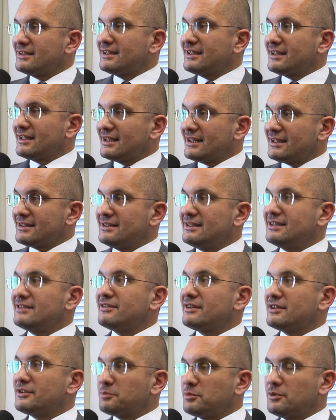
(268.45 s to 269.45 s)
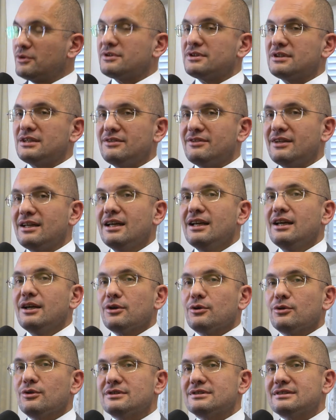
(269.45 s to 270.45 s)
ricreative e sportive
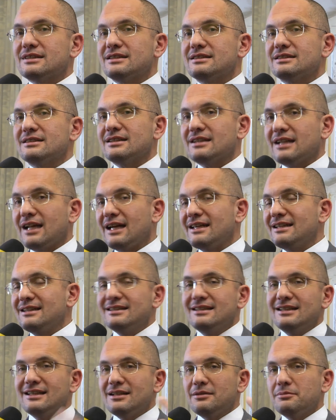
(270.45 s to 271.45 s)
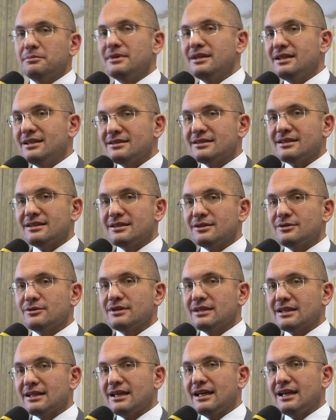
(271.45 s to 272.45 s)
consentirà idealmente di
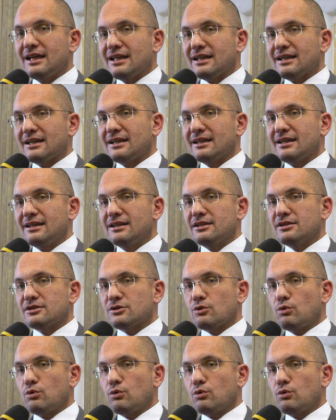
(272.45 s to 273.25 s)
collegare il